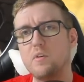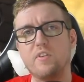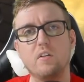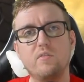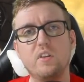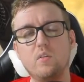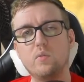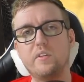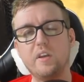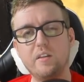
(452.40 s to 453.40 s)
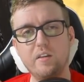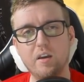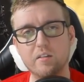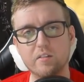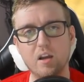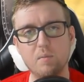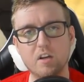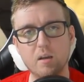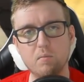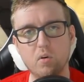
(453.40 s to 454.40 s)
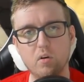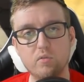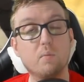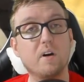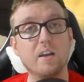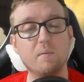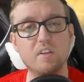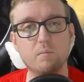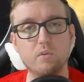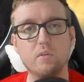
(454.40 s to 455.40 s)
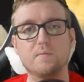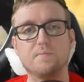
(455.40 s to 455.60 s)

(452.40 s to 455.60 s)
faire une vidéo dédiée à ça, mais quand même vous en parler un petit peu.